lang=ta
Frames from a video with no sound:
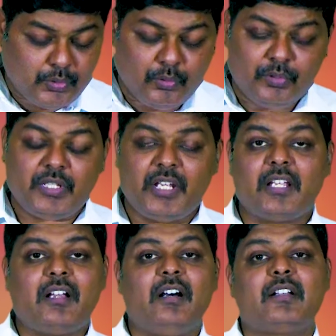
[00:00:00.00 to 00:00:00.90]

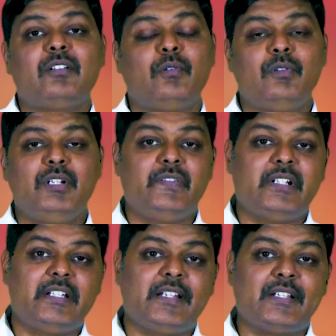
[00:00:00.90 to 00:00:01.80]
சோதனைக்காரன் கொண்டு
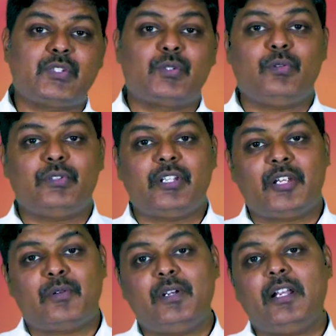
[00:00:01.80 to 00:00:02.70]
வருகிற
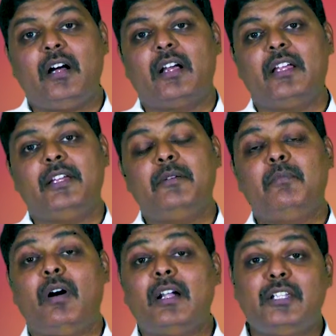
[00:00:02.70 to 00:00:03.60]
சோதனைக்குள்ளாக
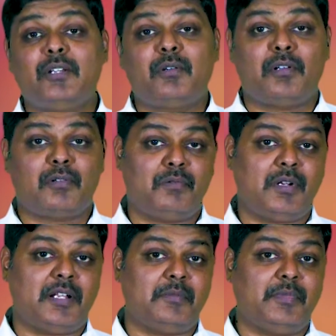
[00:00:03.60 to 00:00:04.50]

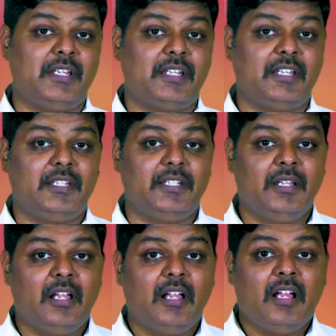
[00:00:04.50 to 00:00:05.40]
மாட்டிக்கொள்ளக்கூடாதபடிக்கு
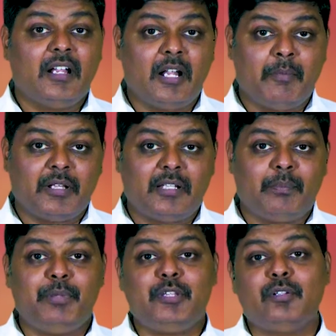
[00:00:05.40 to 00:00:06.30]
நம்ம
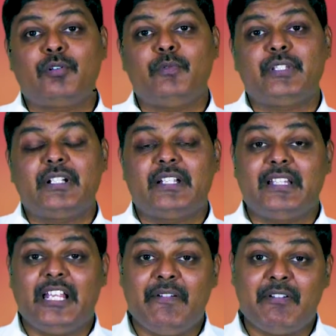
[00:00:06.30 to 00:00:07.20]
தப்பித்துக் கொள்வதற்கு
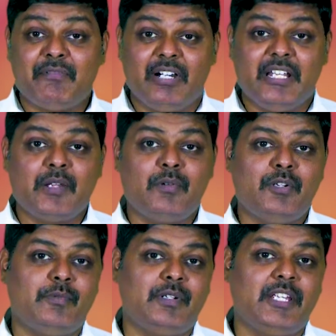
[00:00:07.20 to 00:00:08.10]
தேவன் வழியை
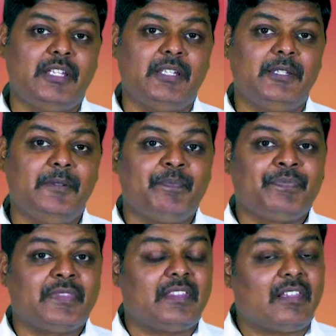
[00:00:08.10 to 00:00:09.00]
உண்டு பண்ணி
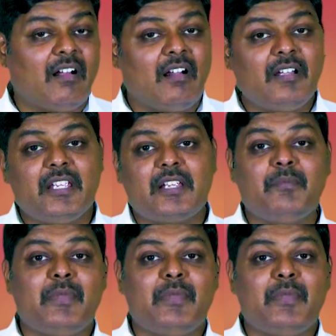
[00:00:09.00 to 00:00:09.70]
திராணிக்கு